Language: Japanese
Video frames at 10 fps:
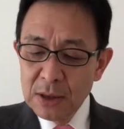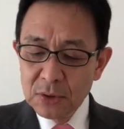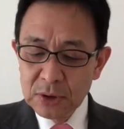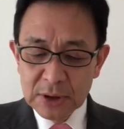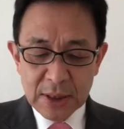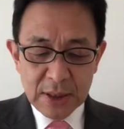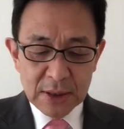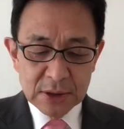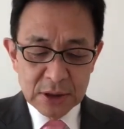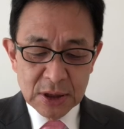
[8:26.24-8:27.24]
そし
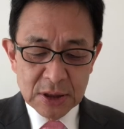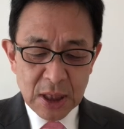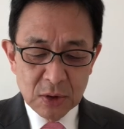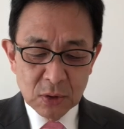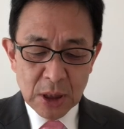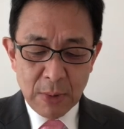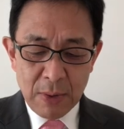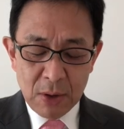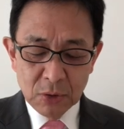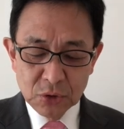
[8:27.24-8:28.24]
て神器剤の王様
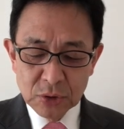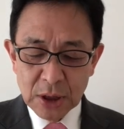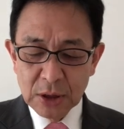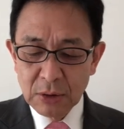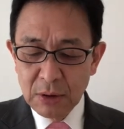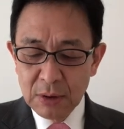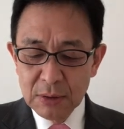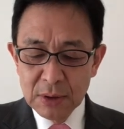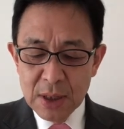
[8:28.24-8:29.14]
は補充液と、